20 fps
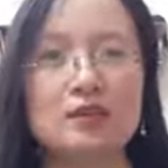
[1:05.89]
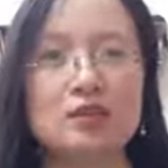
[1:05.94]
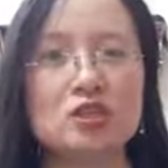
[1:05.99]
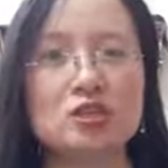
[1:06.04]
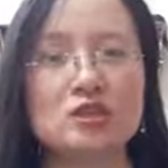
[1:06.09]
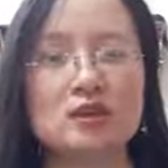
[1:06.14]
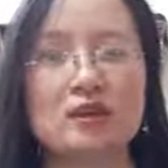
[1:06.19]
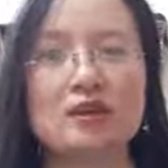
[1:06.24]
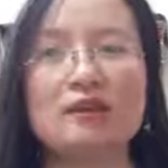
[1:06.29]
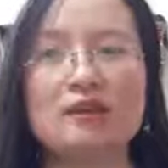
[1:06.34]
đứa
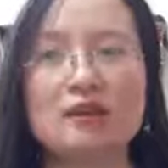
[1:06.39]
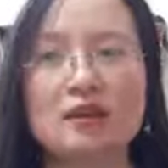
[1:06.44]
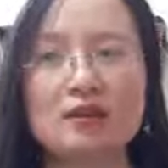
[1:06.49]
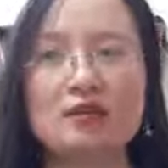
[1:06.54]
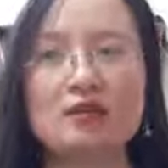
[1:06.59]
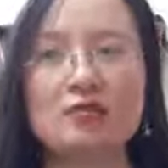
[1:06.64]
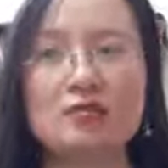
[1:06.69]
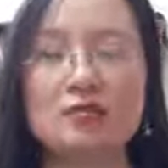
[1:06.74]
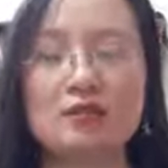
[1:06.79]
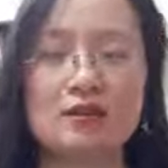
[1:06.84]
trẻ ở
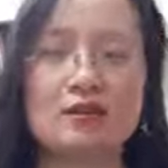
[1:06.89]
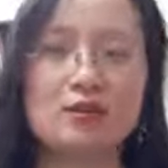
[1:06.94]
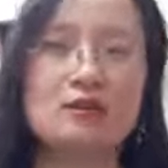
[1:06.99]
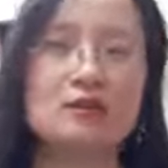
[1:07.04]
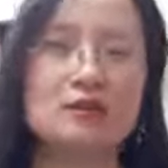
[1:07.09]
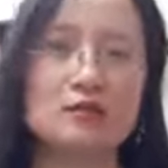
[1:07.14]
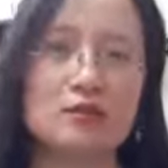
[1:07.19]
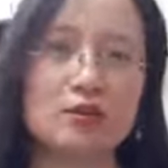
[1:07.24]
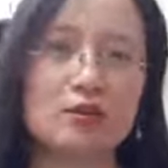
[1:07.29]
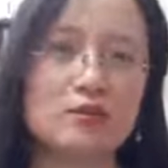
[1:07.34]
đây có thể
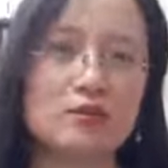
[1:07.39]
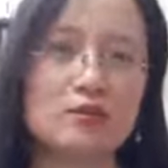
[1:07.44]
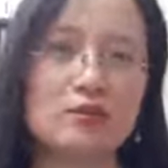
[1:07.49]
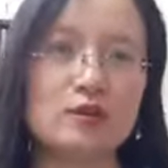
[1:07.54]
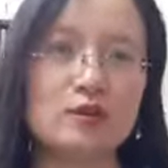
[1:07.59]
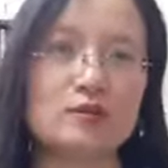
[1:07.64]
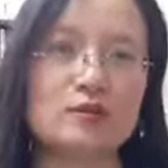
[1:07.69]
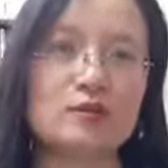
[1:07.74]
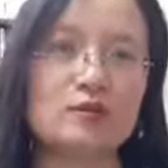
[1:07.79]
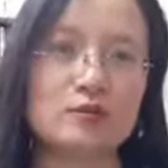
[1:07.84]
hiểu
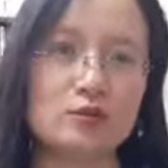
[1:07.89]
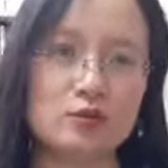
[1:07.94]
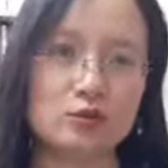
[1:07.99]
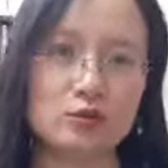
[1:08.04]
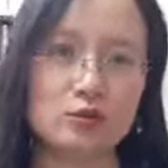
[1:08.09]
là từ